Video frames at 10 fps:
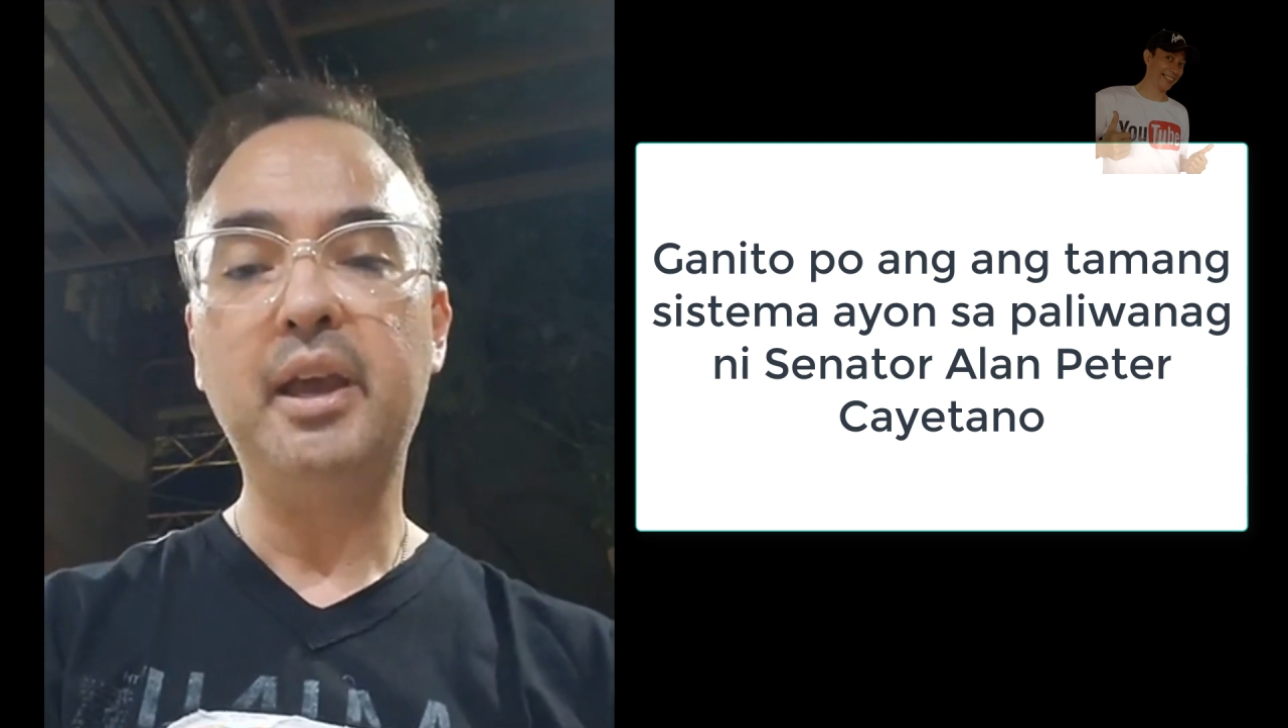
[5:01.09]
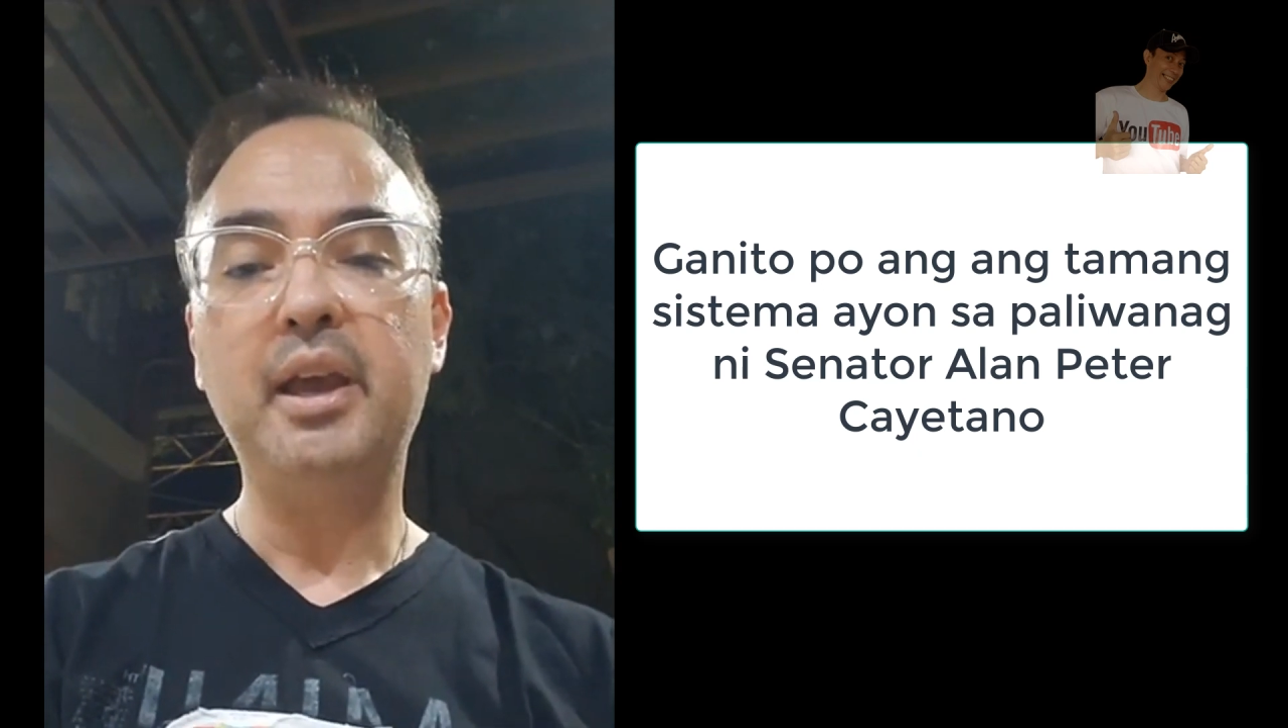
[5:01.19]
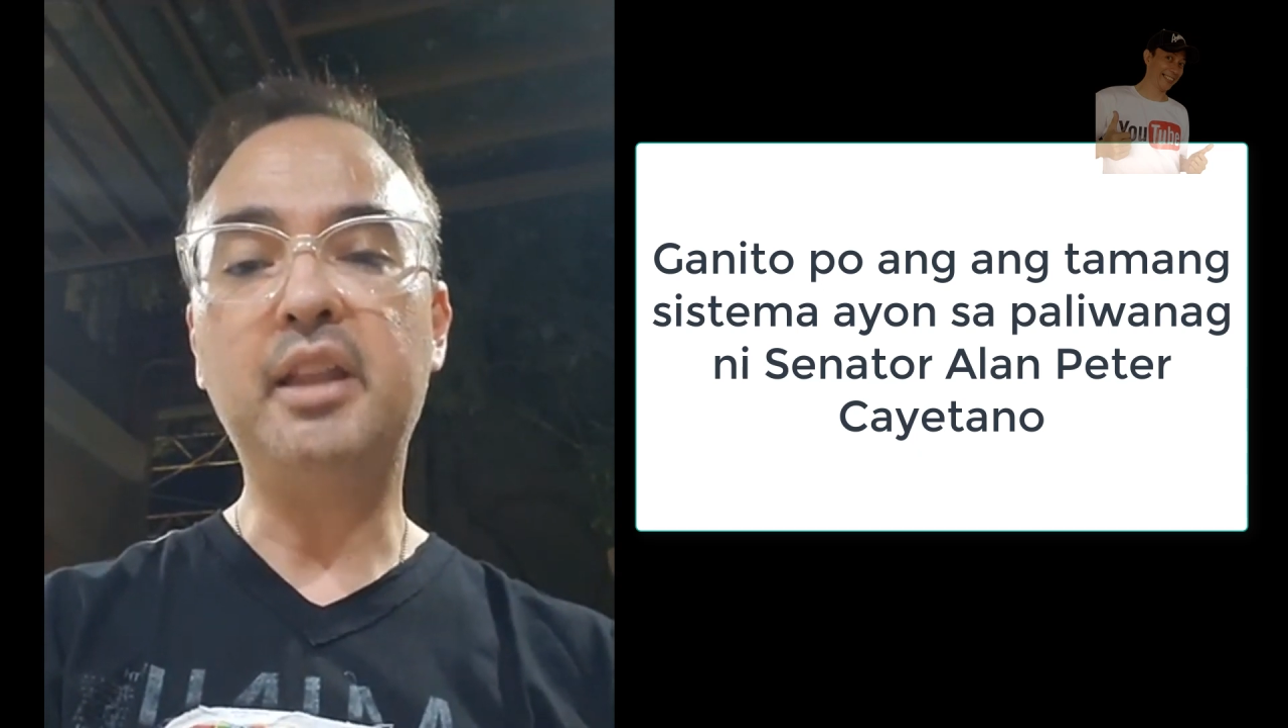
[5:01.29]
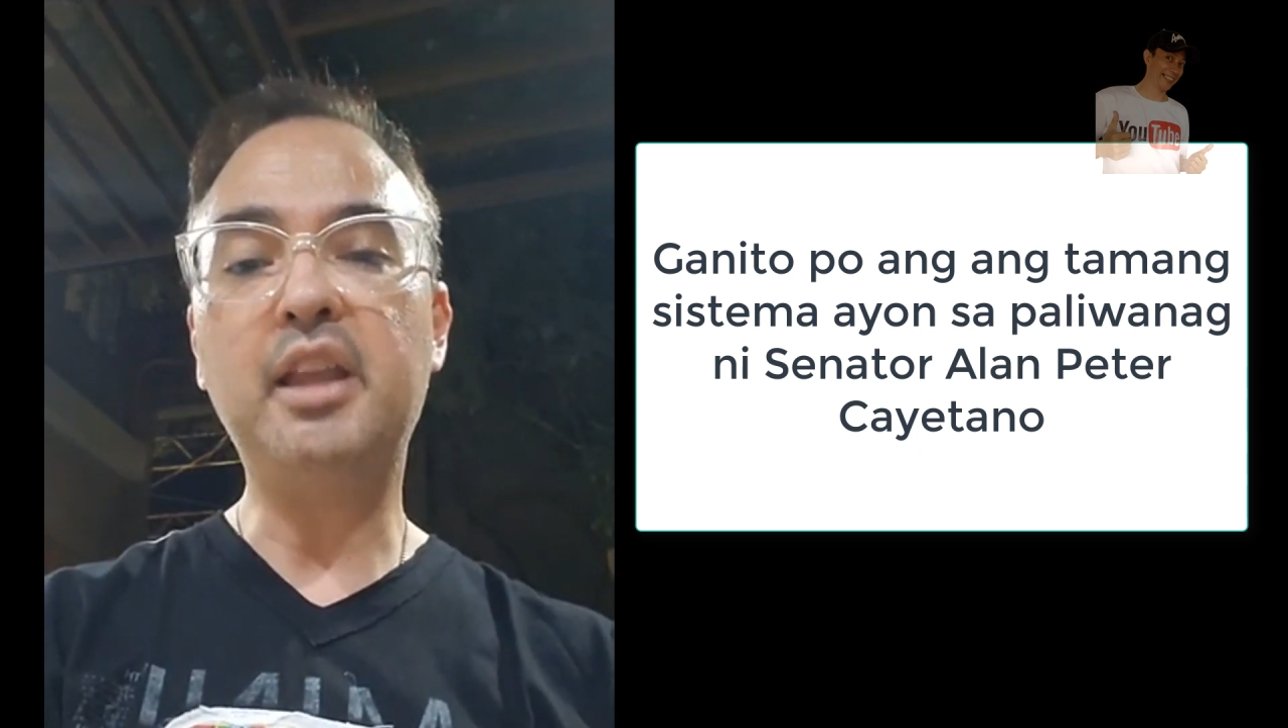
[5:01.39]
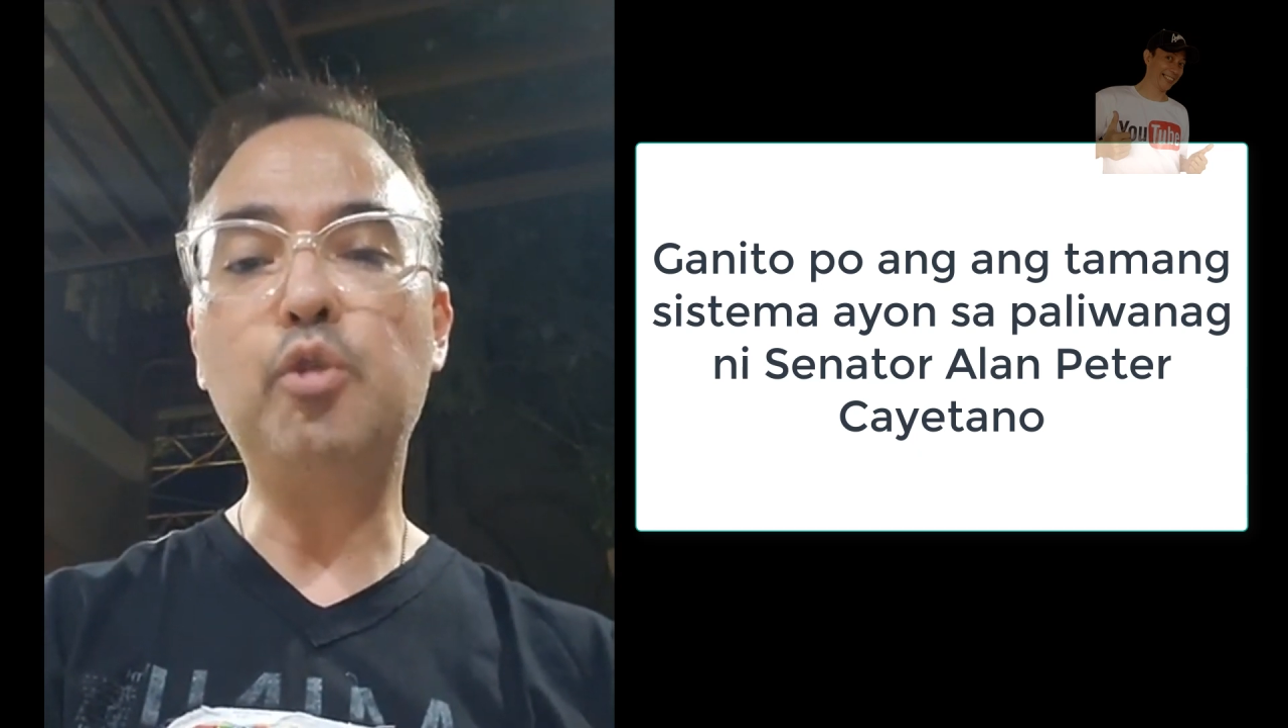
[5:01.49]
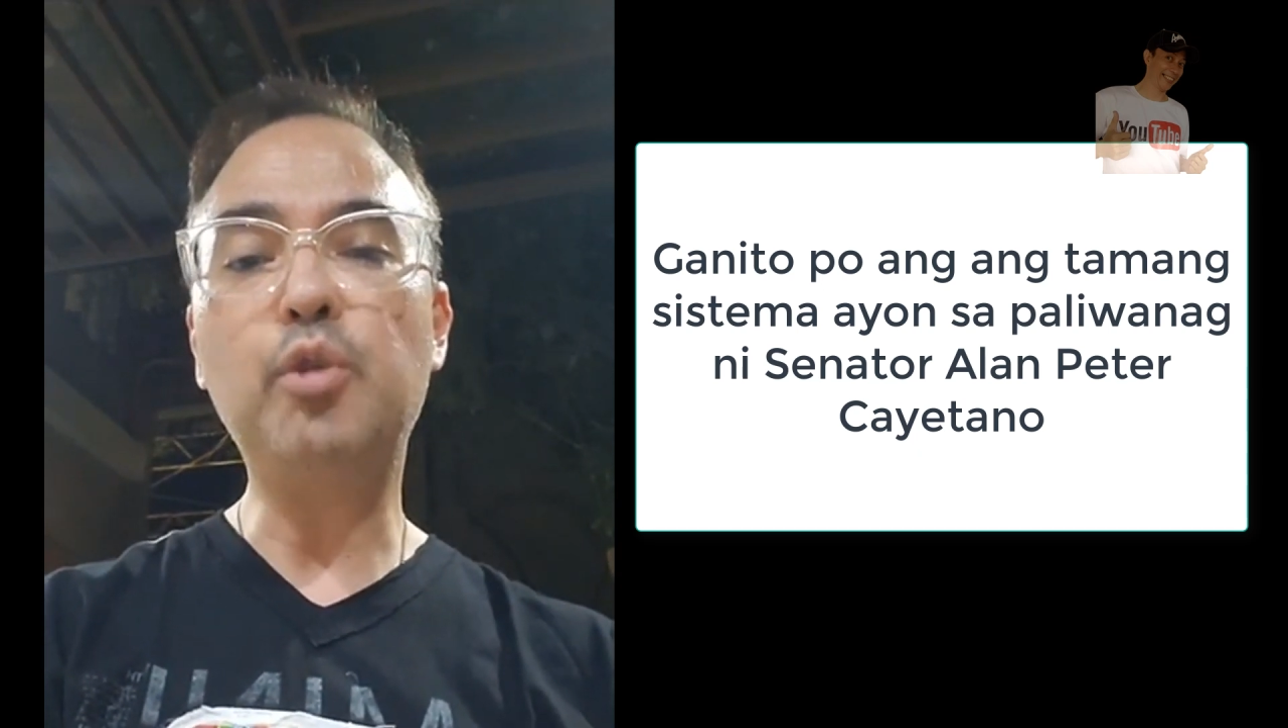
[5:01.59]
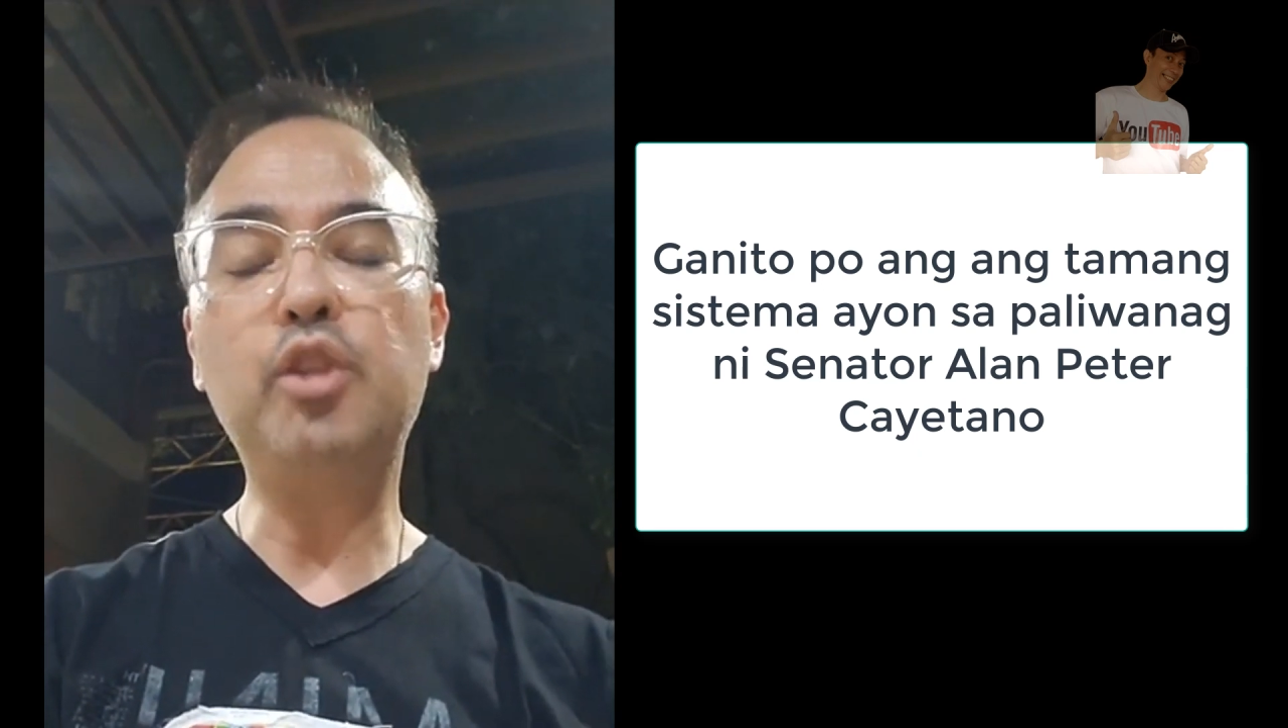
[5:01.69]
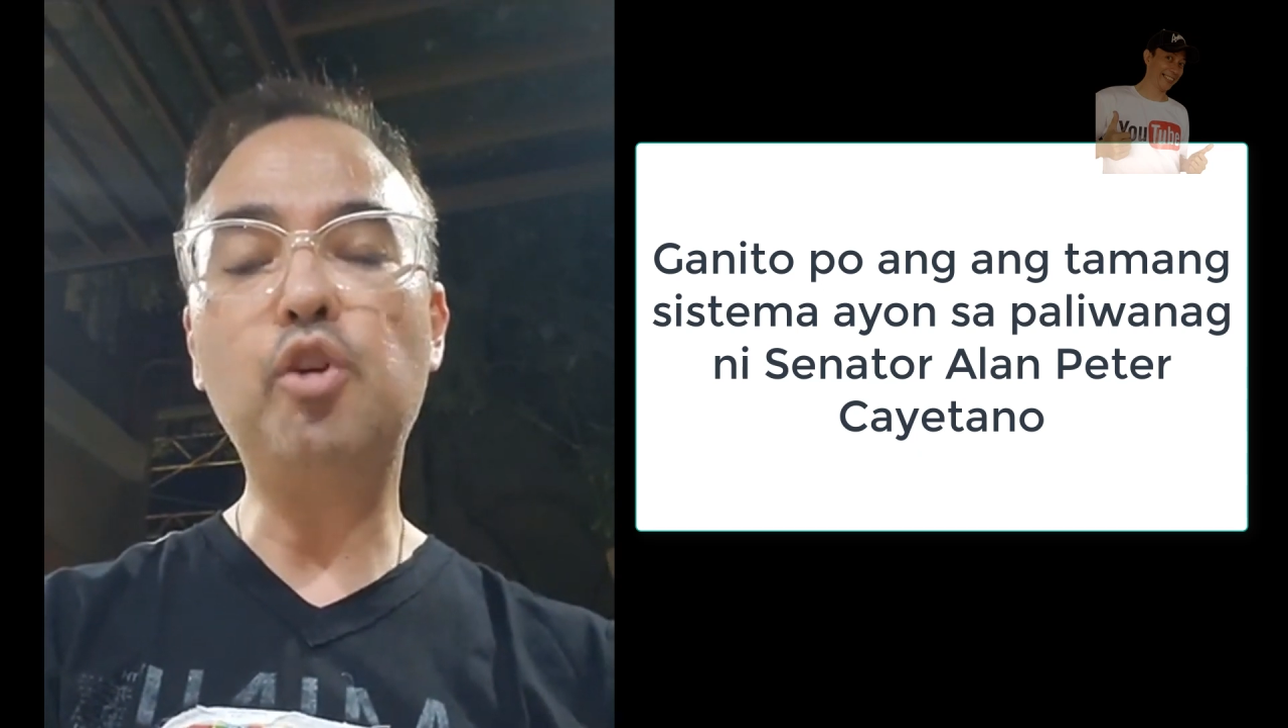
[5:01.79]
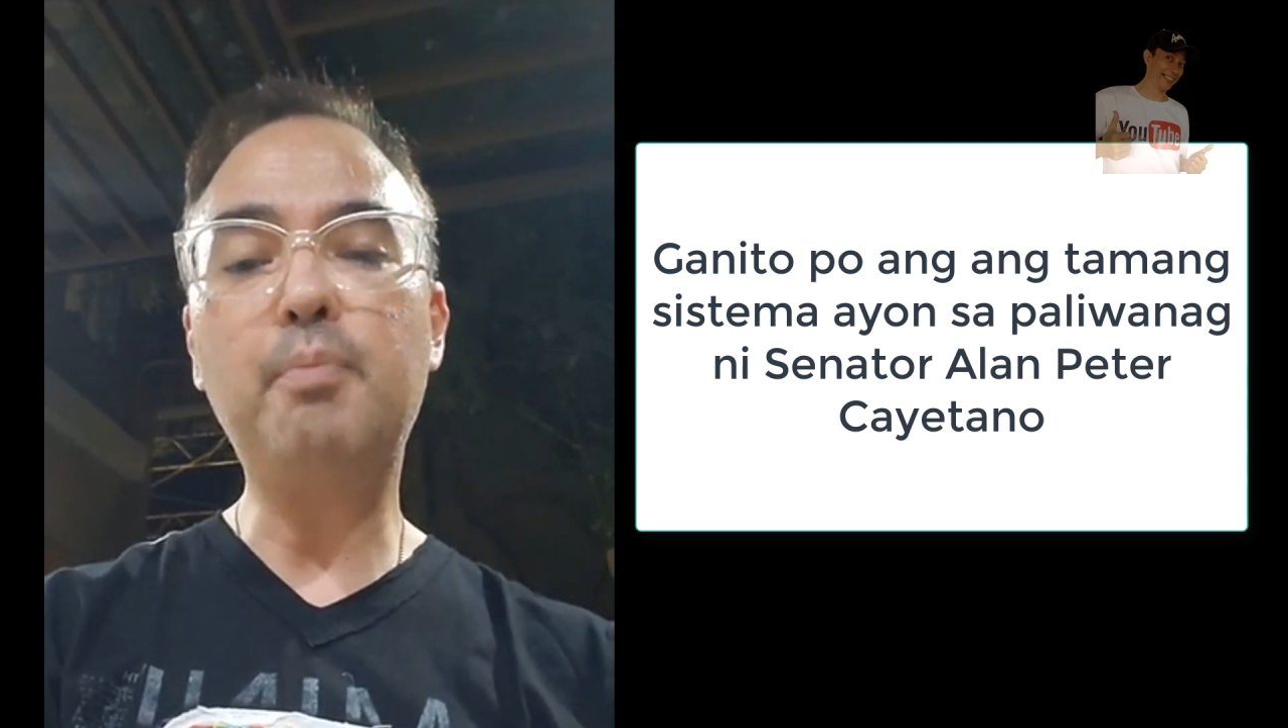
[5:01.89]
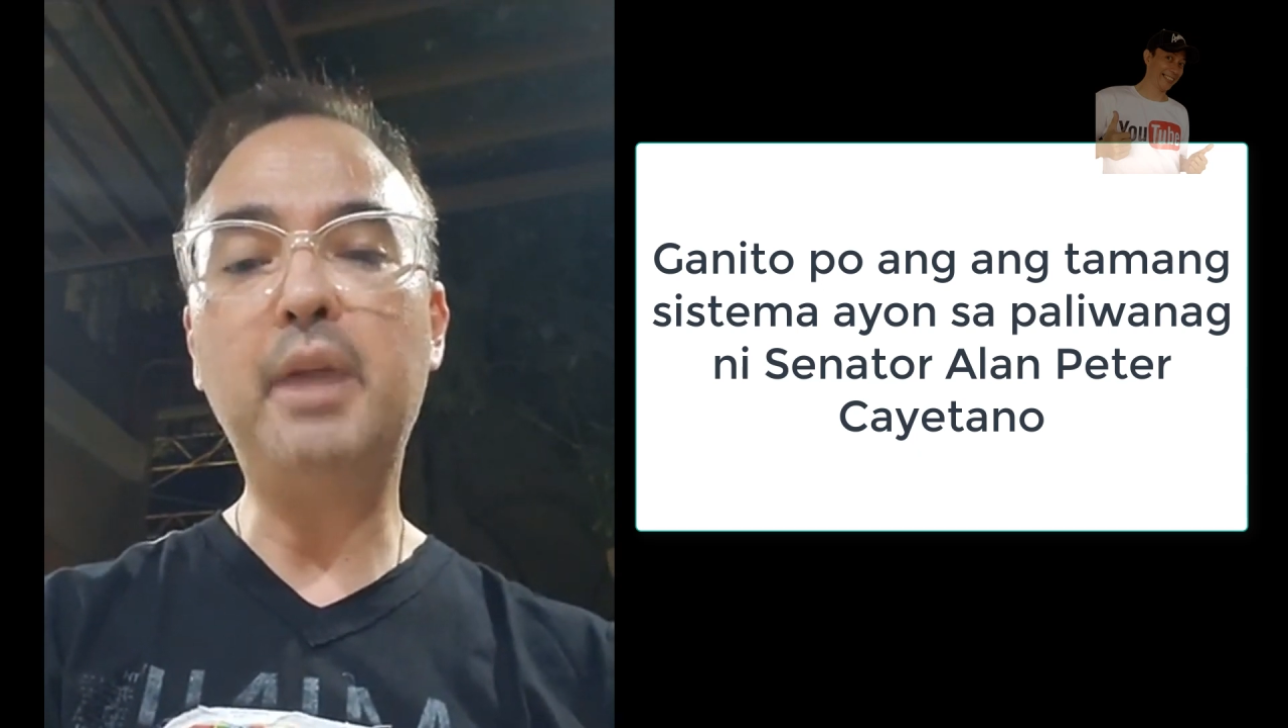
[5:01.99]
E eh, de kung
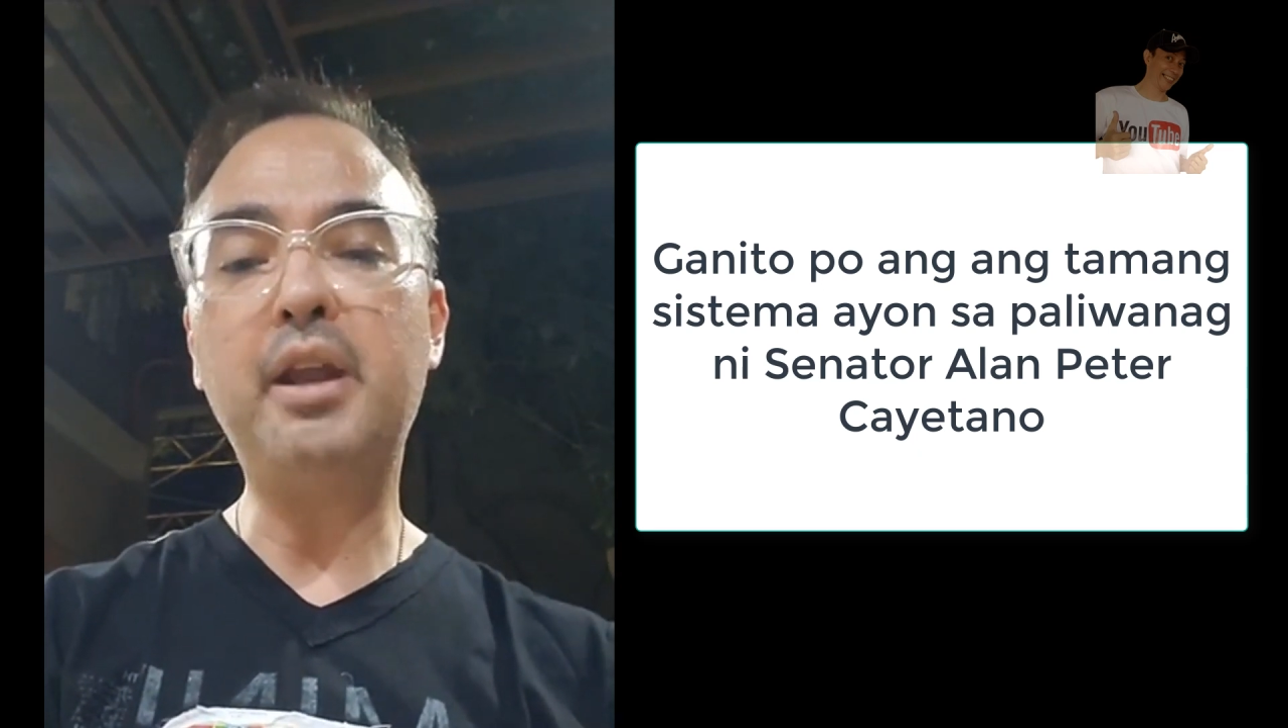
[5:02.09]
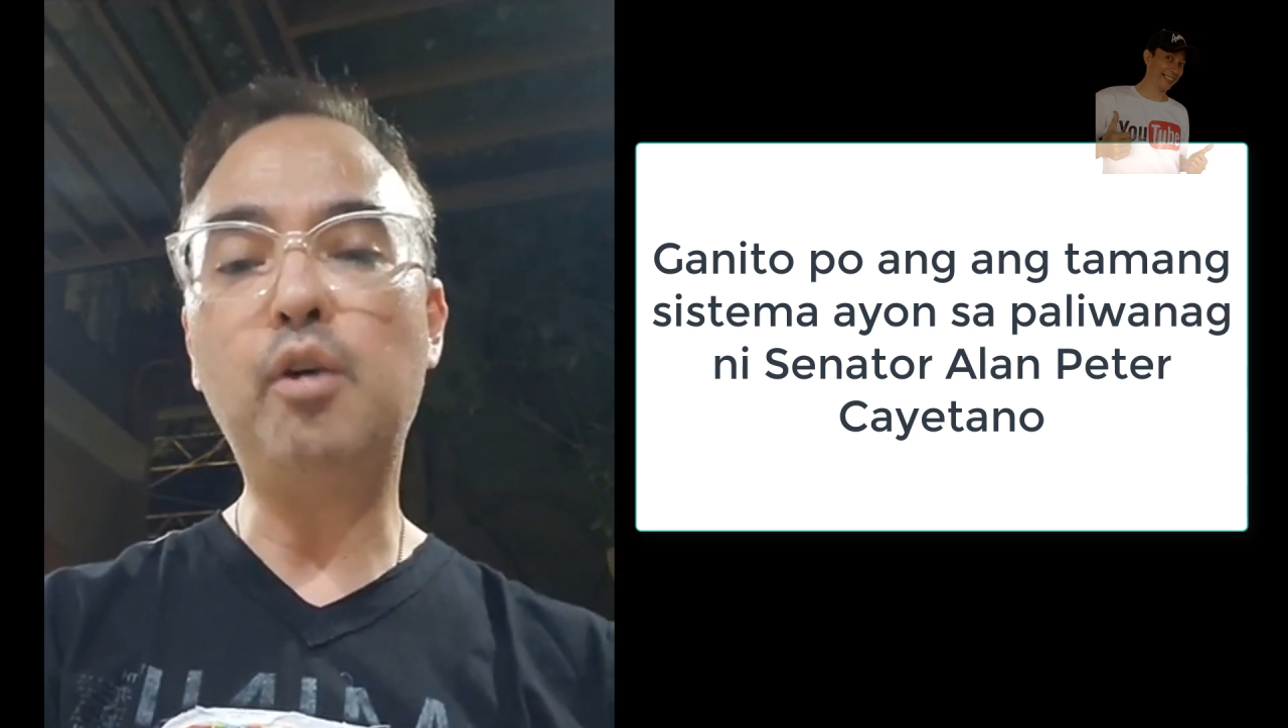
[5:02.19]
nadoble,